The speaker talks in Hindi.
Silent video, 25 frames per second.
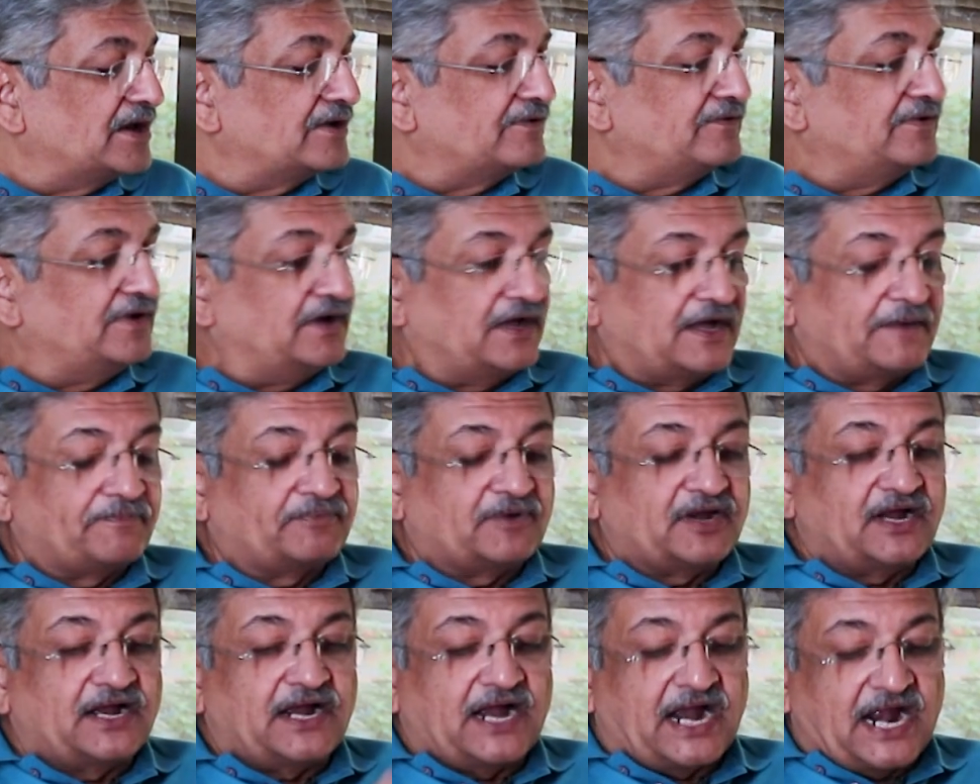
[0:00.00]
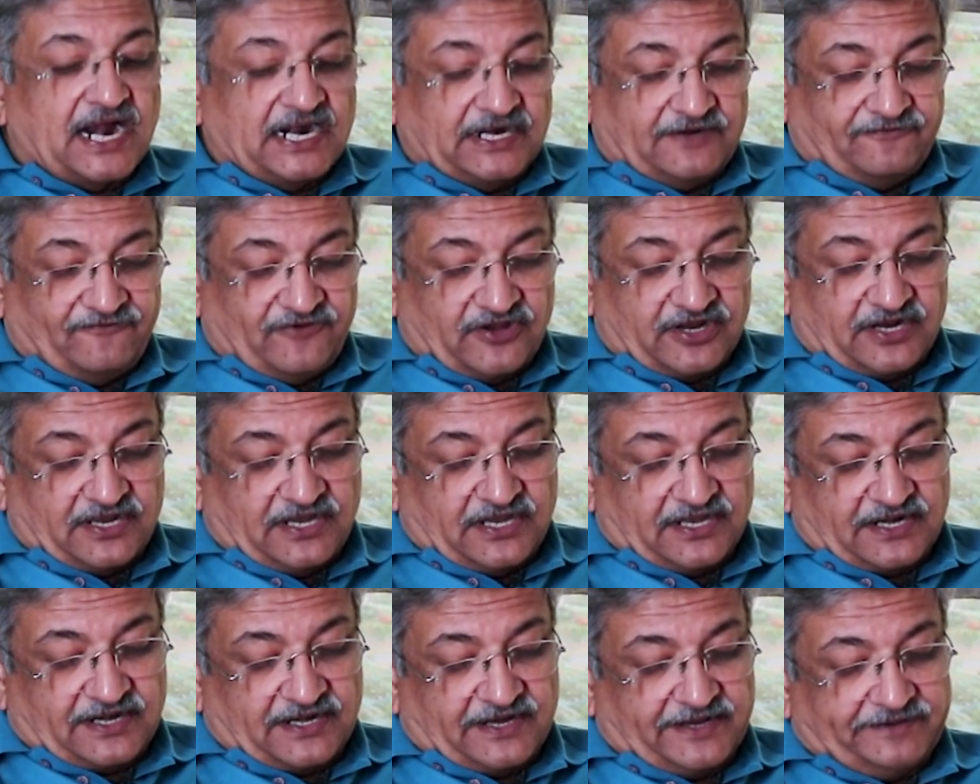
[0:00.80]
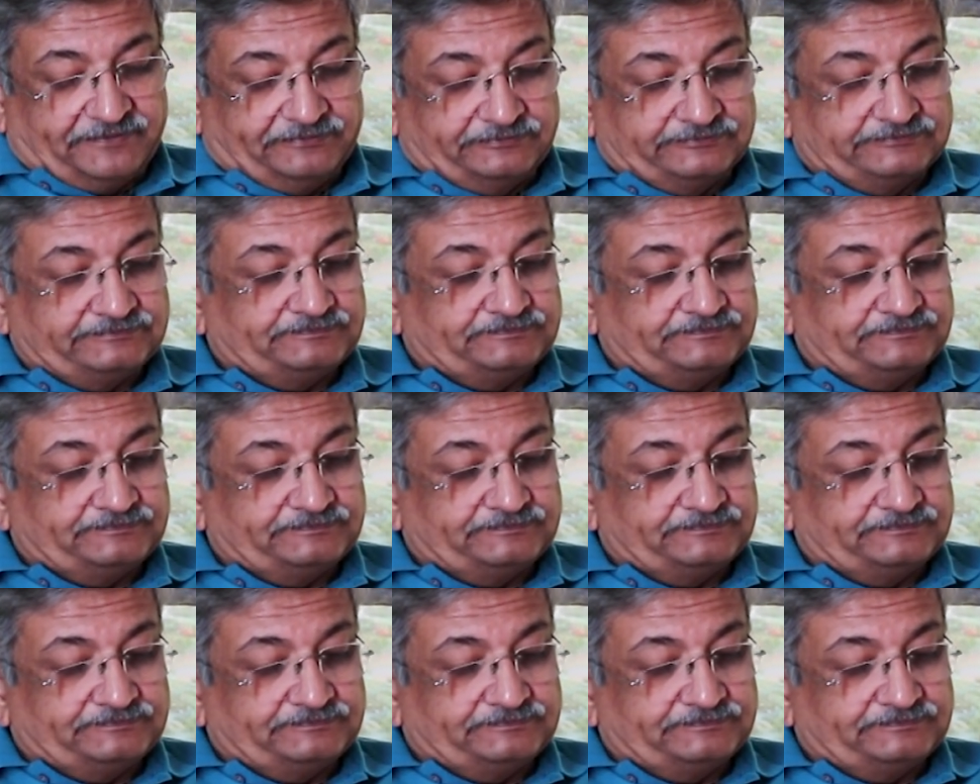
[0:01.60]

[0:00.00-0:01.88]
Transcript: बारहवा आपका आठवां घर है